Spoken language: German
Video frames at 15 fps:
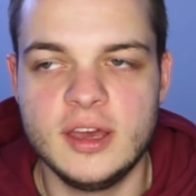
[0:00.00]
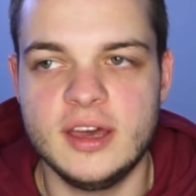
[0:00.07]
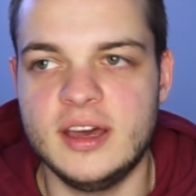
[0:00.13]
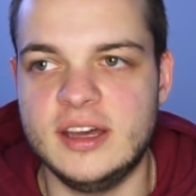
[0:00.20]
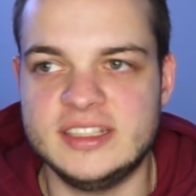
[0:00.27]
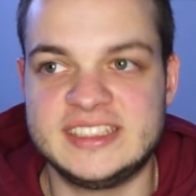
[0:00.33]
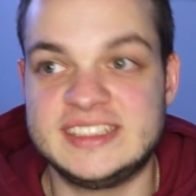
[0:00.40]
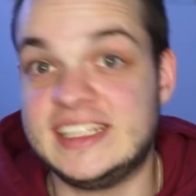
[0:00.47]

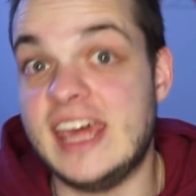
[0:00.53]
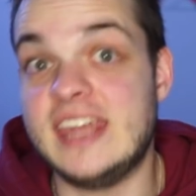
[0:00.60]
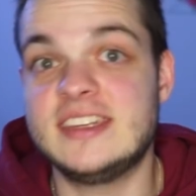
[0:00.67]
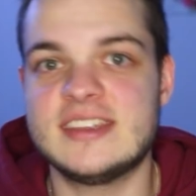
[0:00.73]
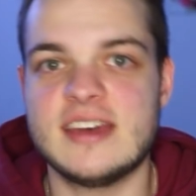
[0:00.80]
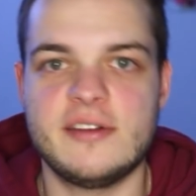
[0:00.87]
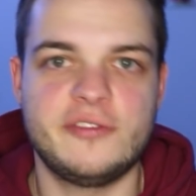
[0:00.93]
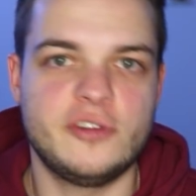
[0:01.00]
Äh,
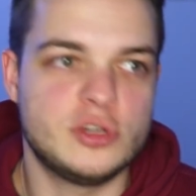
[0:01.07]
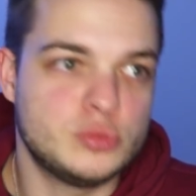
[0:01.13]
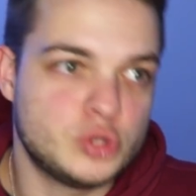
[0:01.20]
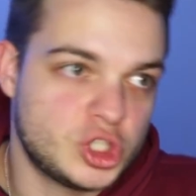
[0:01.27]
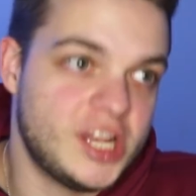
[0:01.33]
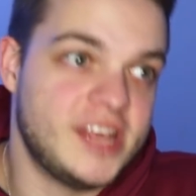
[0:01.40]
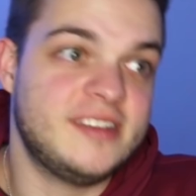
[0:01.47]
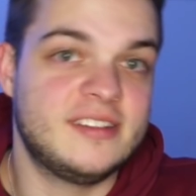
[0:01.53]
Center von einem
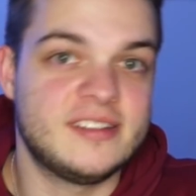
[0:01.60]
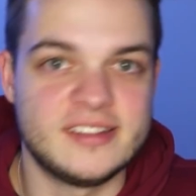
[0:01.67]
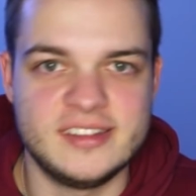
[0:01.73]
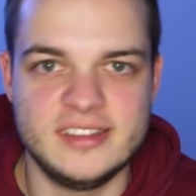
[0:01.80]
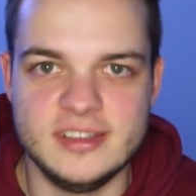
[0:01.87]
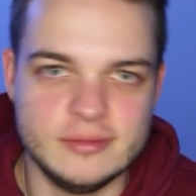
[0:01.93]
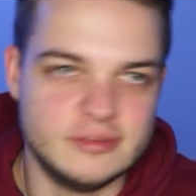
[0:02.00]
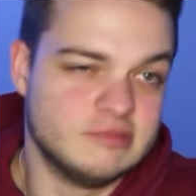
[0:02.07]
schlechten
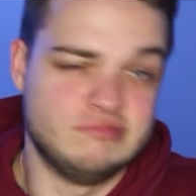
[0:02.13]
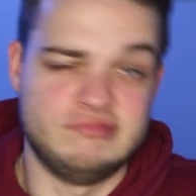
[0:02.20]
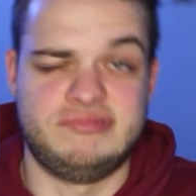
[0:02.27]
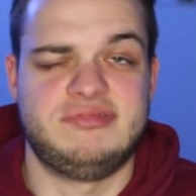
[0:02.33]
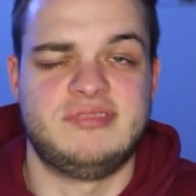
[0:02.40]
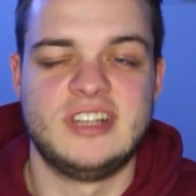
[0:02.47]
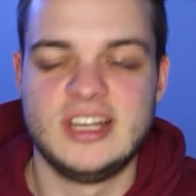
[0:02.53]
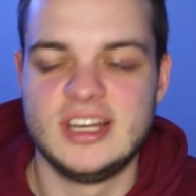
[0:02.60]
Team,
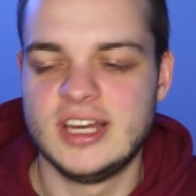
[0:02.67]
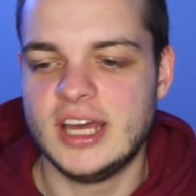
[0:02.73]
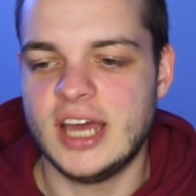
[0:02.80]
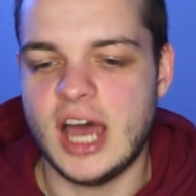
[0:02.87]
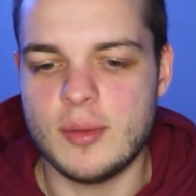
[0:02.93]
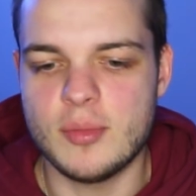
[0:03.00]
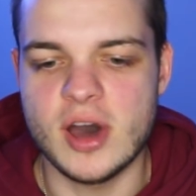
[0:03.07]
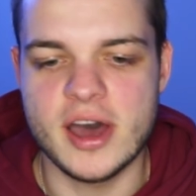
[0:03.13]

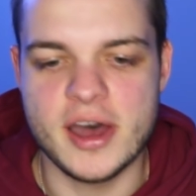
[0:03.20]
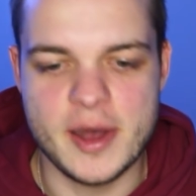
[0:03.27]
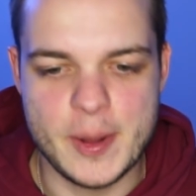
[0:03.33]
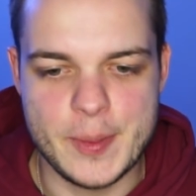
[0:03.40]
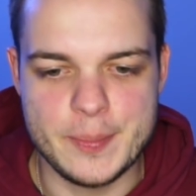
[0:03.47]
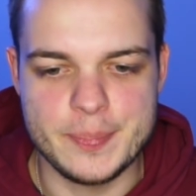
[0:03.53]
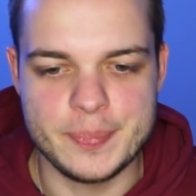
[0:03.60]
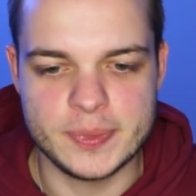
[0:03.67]
aber
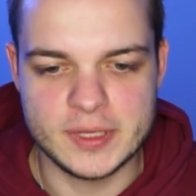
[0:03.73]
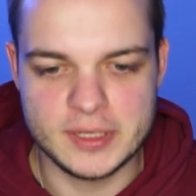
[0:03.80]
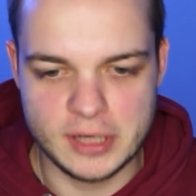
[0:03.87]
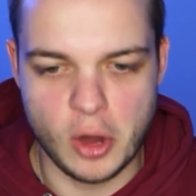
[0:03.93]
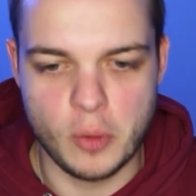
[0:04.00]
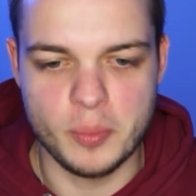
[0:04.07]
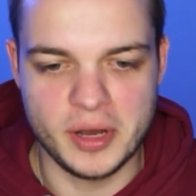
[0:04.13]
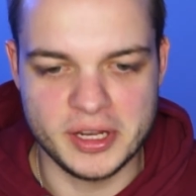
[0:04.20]
ähm,
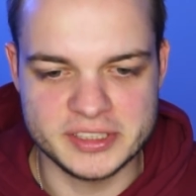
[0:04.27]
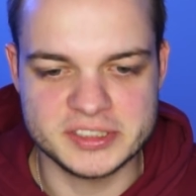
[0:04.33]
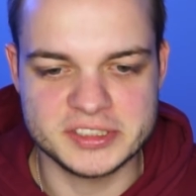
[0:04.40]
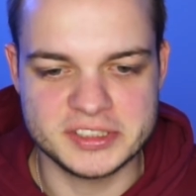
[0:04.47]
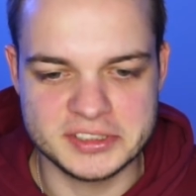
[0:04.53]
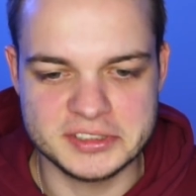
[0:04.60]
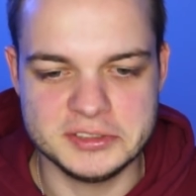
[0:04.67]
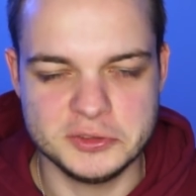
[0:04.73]
glaub mal, das
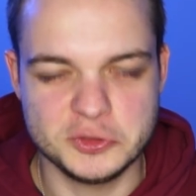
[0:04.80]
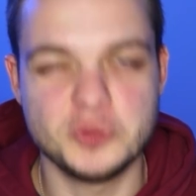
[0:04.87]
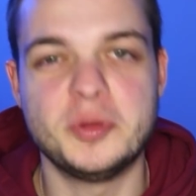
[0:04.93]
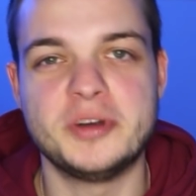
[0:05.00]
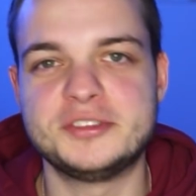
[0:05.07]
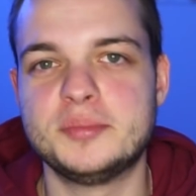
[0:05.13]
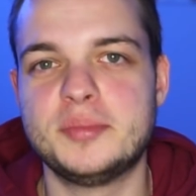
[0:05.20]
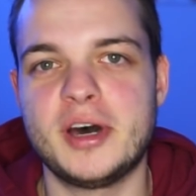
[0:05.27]
ist ein
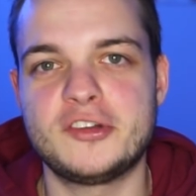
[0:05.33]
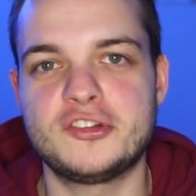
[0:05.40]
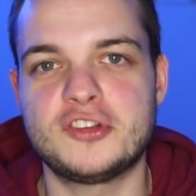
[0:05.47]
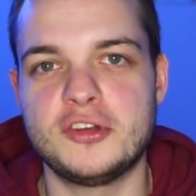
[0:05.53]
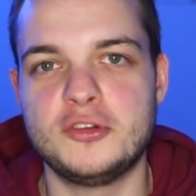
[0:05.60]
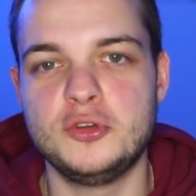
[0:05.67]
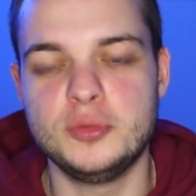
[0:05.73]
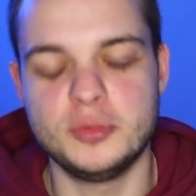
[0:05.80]
super
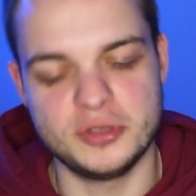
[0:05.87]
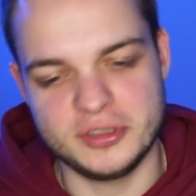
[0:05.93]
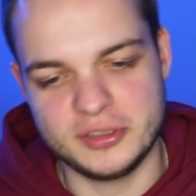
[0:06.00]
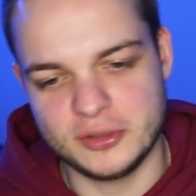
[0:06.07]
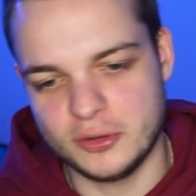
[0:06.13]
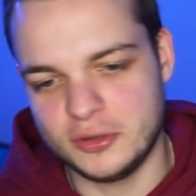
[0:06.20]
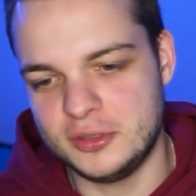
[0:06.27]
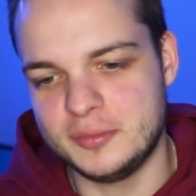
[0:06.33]
sympathischer Typ und
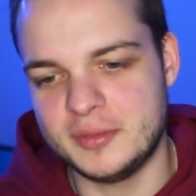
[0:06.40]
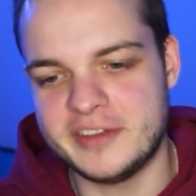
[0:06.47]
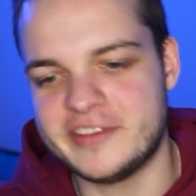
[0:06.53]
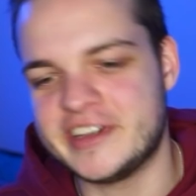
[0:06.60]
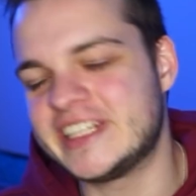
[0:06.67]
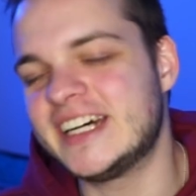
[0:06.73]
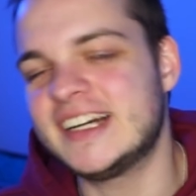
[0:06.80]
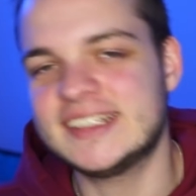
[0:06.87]
ich gönne ihm den
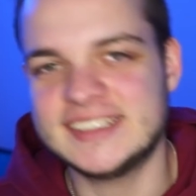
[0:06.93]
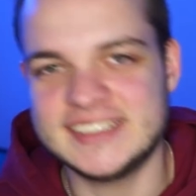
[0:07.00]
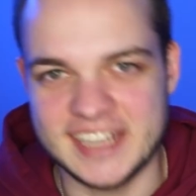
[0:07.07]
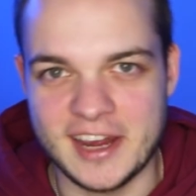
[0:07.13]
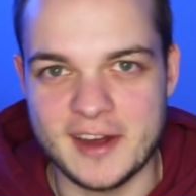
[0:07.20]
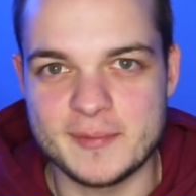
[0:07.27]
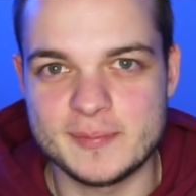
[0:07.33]
Vertrag sehr.